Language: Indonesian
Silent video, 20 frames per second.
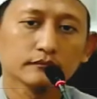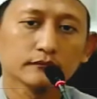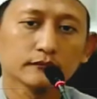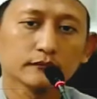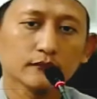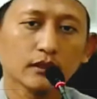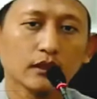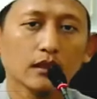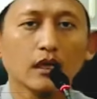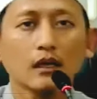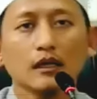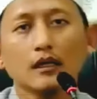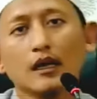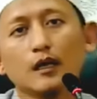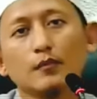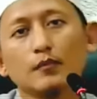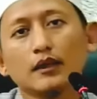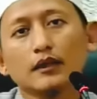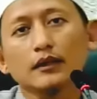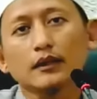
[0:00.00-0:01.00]
Kan
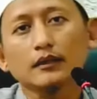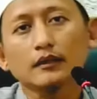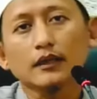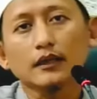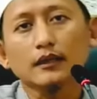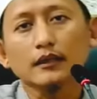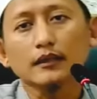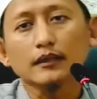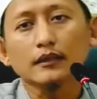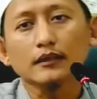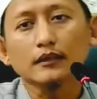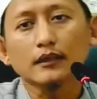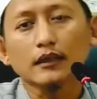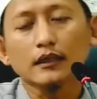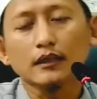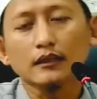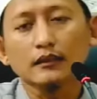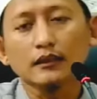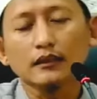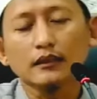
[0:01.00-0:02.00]
agama kita ini
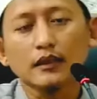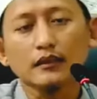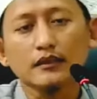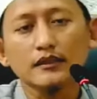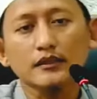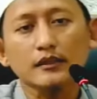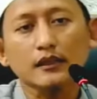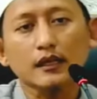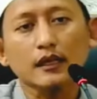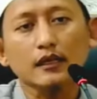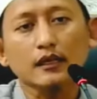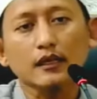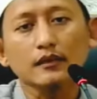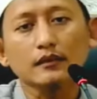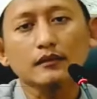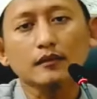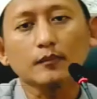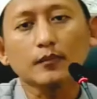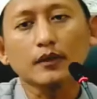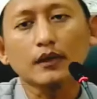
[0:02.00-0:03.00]
tidak, tidak diserahkan
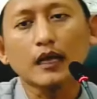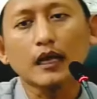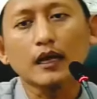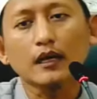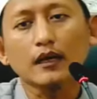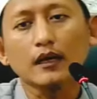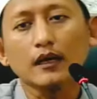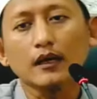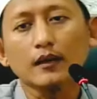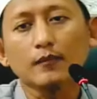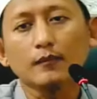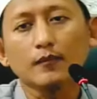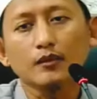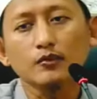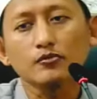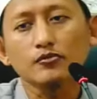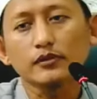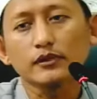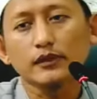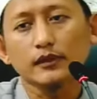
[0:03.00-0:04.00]
kepada akal
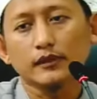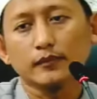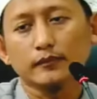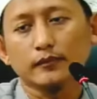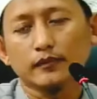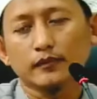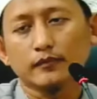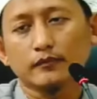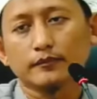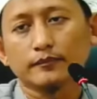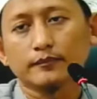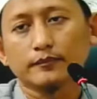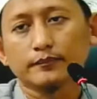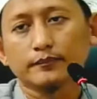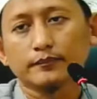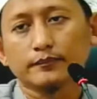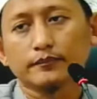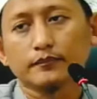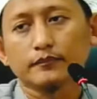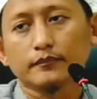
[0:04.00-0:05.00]
manusia.
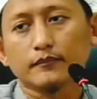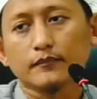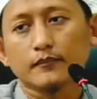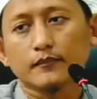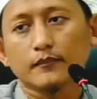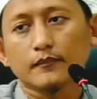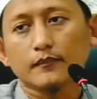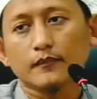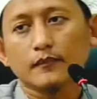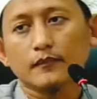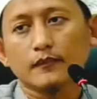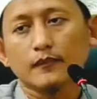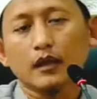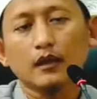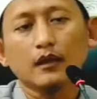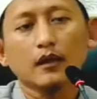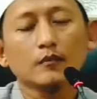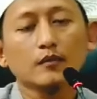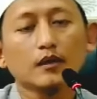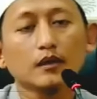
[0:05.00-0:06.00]

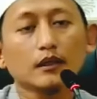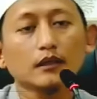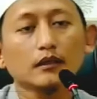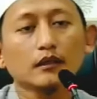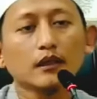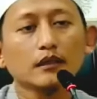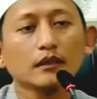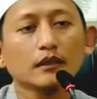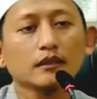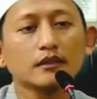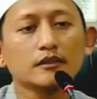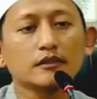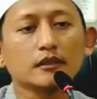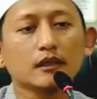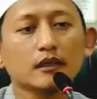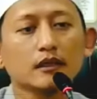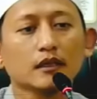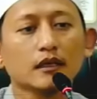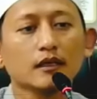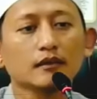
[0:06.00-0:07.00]
Agama kita ini
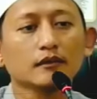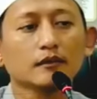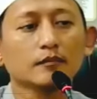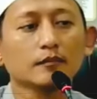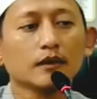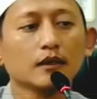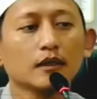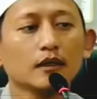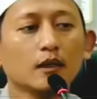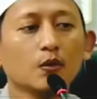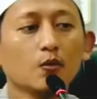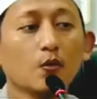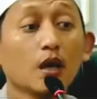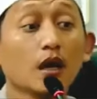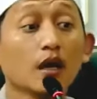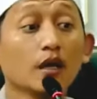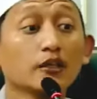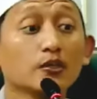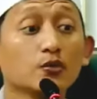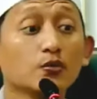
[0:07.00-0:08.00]
diserahkan kepada
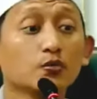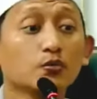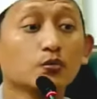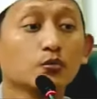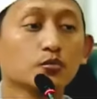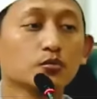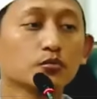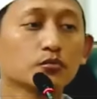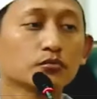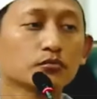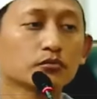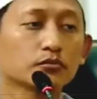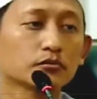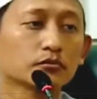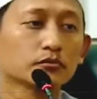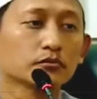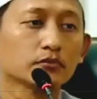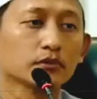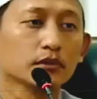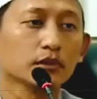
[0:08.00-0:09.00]
wahyu
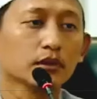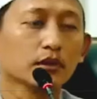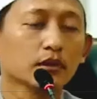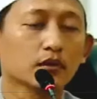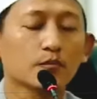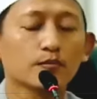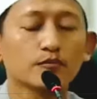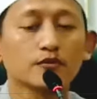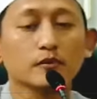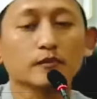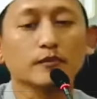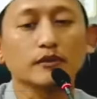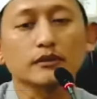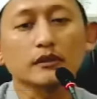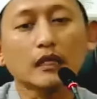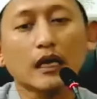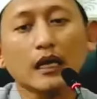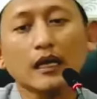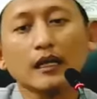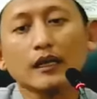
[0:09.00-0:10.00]
ya Rob
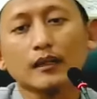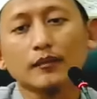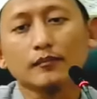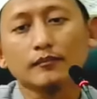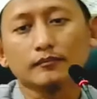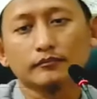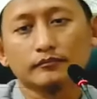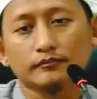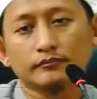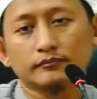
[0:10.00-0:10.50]
semesta alam.